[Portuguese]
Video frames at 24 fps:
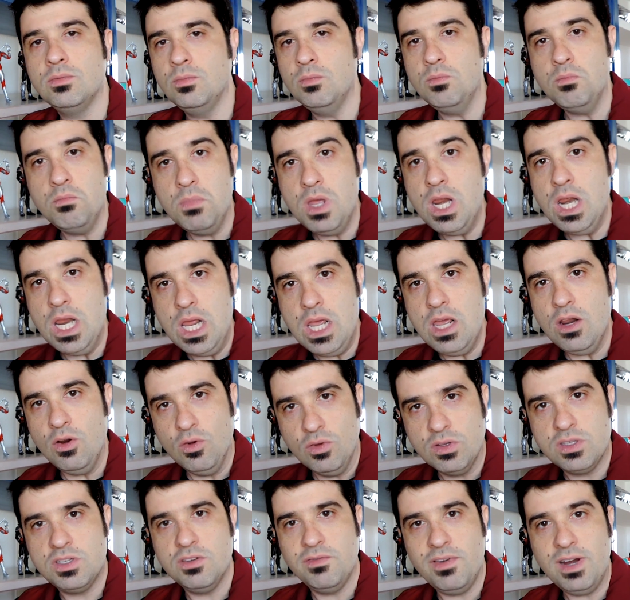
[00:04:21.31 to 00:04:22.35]
um
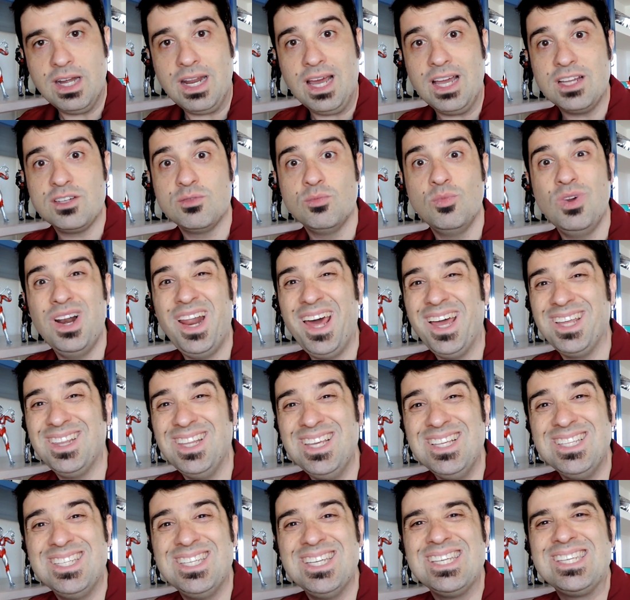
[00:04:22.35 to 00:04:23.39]
menino de verdade, um moleque
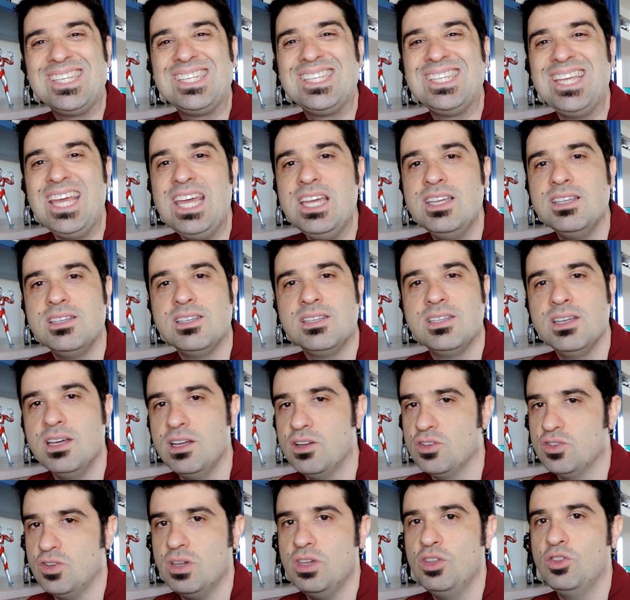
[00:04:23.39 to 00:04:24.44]
tem 16
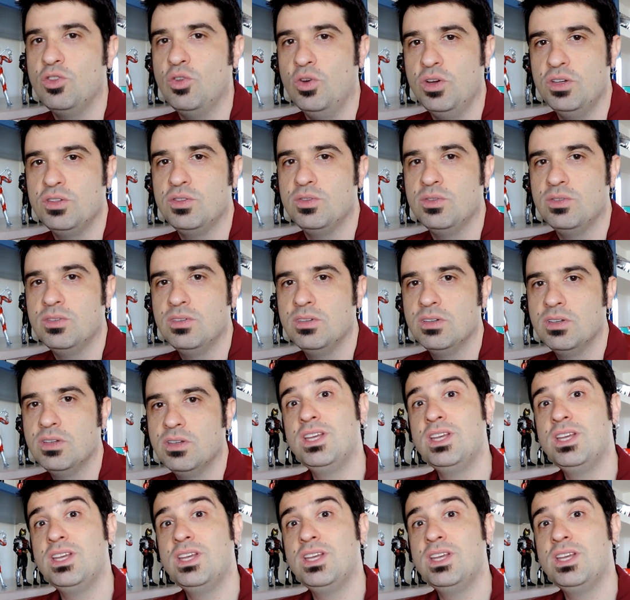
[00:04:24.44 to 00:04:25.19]
anos, olha que doido.